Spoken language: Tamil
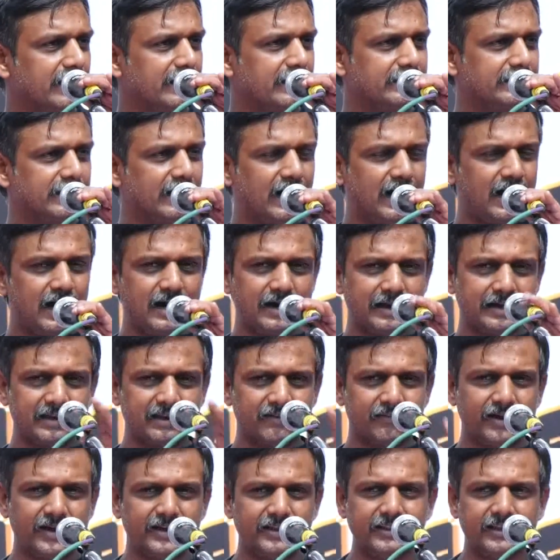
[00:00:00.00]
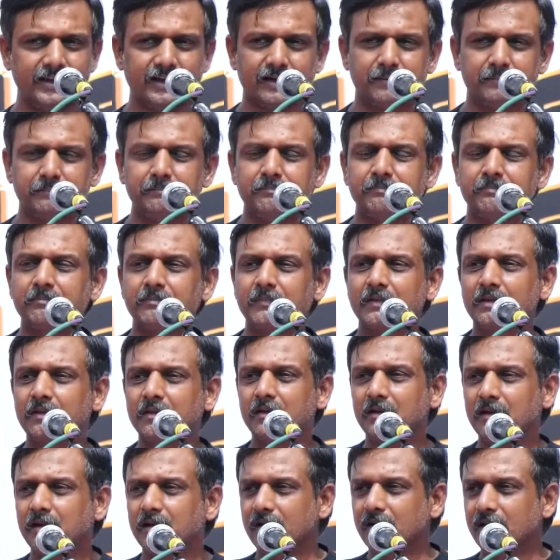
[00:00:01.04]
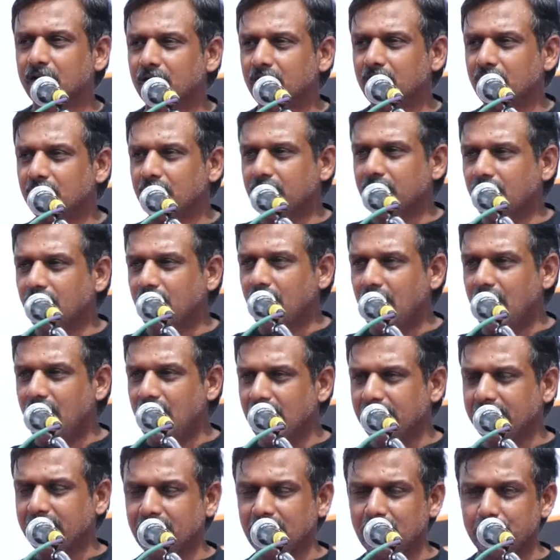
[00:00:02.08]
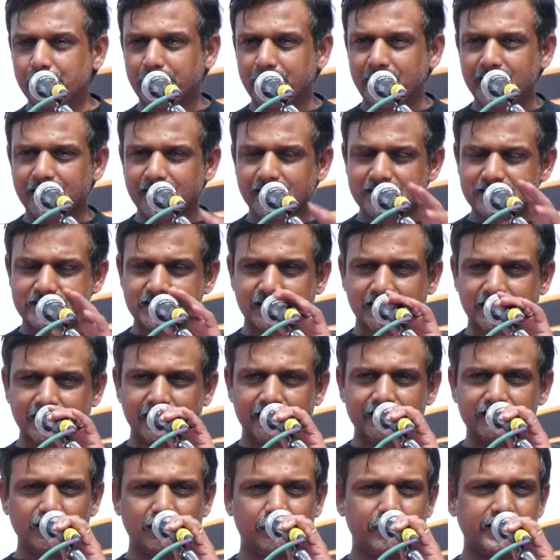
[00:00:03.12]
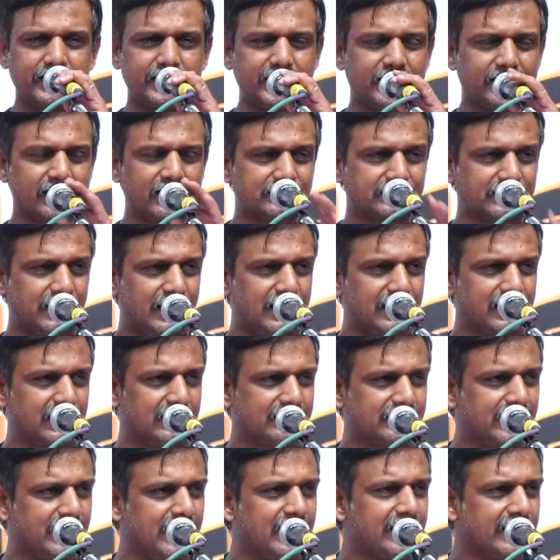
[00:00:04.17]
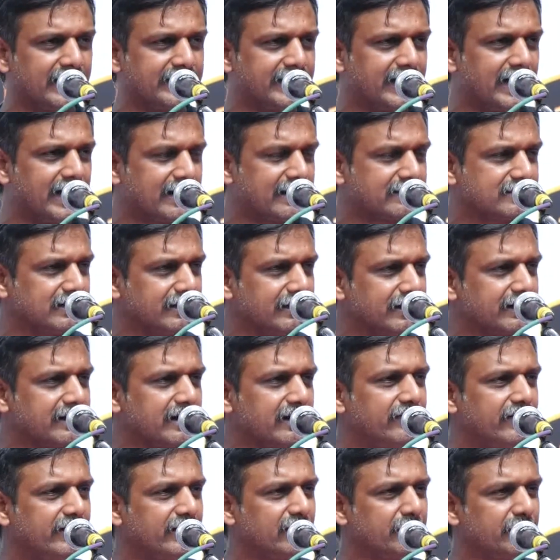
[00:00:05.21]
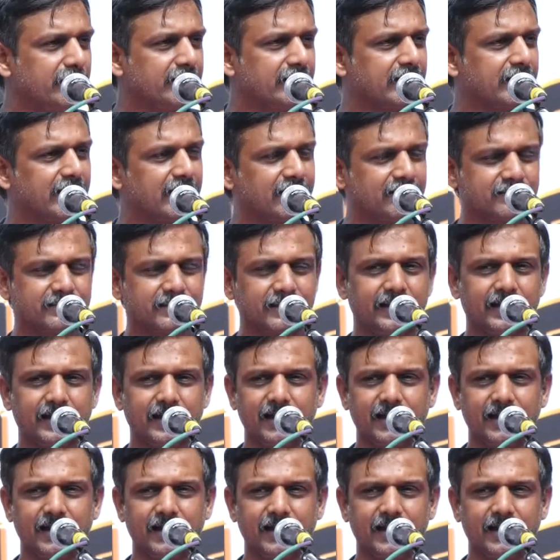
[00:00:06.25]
இந்த ஆரிய வைதிகம் ஆங்கில பேரரசுக்கு அடுத்தபடியாக தாங்கள் தான் அதிகாரத்தில் இருக்க வேண்டும் என்று நடத்திய